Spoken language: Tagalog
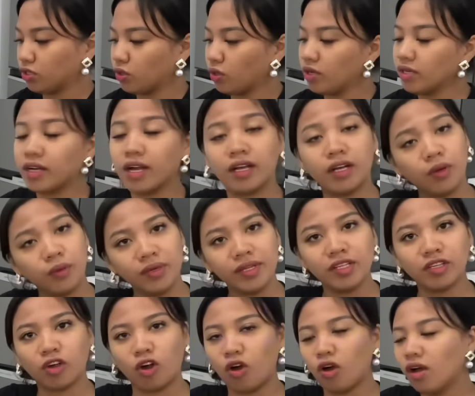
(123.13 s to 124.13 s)
So, ang
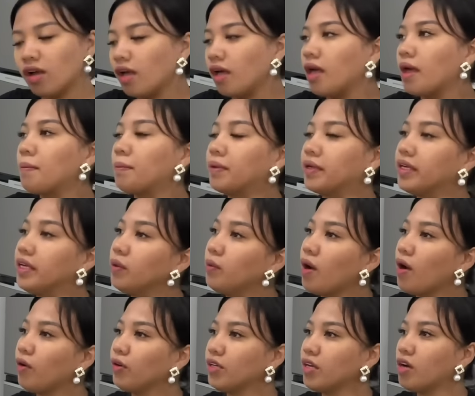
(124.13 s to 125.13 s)
gagawin ko,
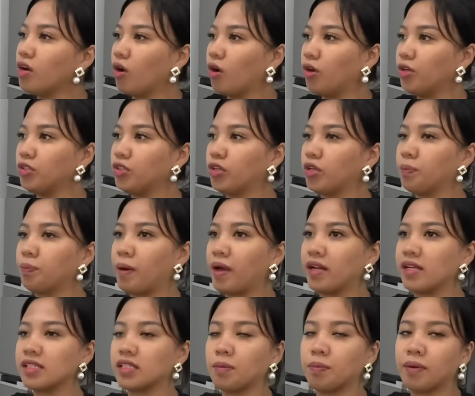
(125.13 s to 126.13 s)
Maghiwa ko ng onion
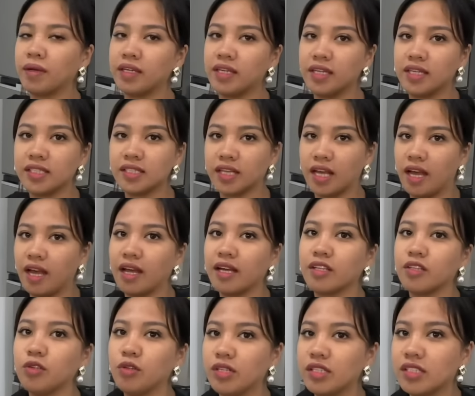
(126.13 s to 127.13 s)
para sa pagigisa at
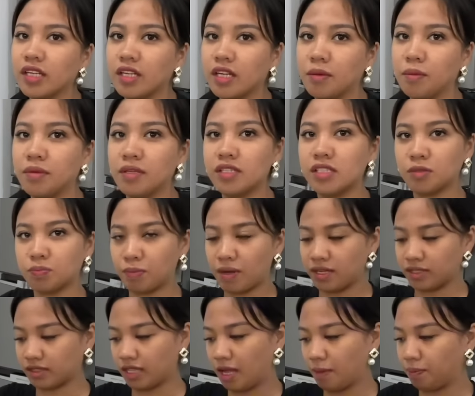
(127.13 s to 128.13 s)
yung isa naman is
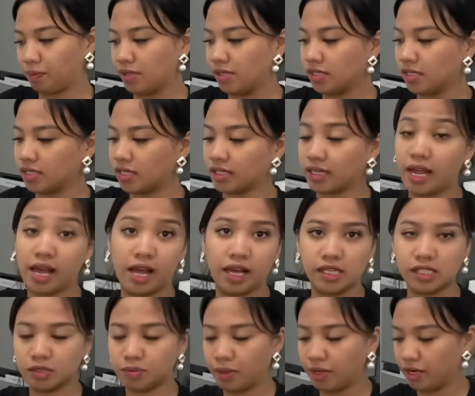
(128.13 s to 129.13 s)
pang toppings sa
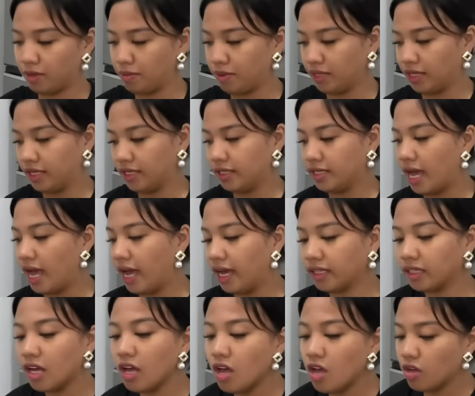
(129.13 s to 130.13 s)
takas para maganda.
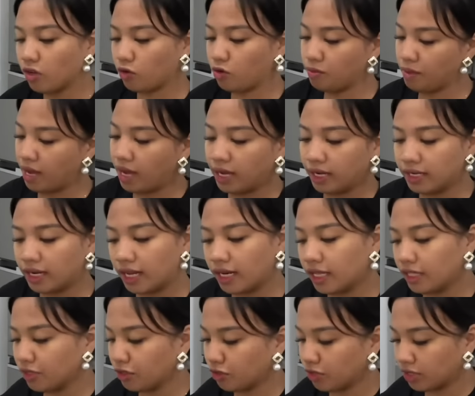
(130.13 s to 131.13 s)
At kung
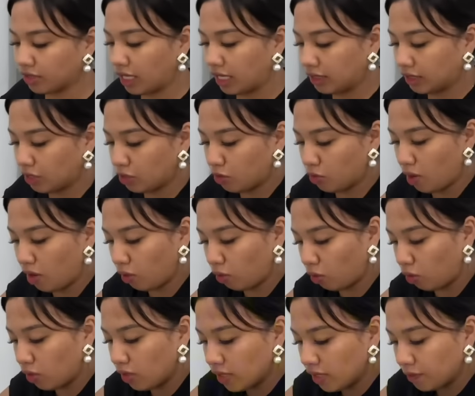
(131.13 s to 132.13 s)
maaalala nyo, nagtatanong
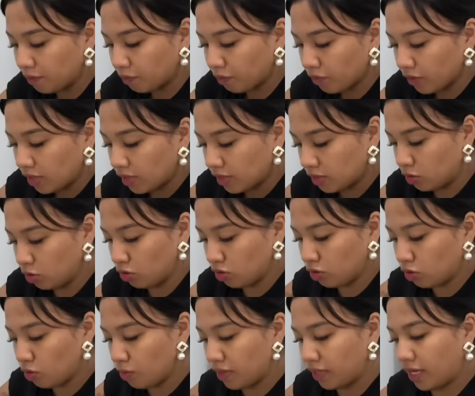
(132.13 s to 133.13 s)
ako doon
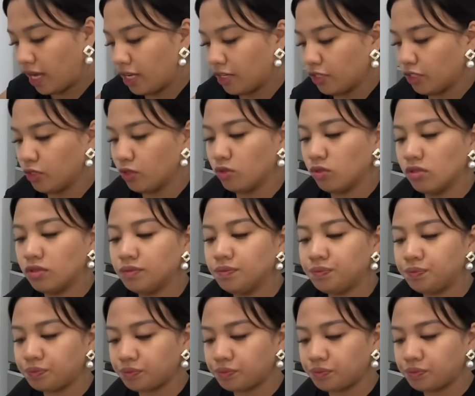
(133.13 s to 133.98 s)
kung magkano yung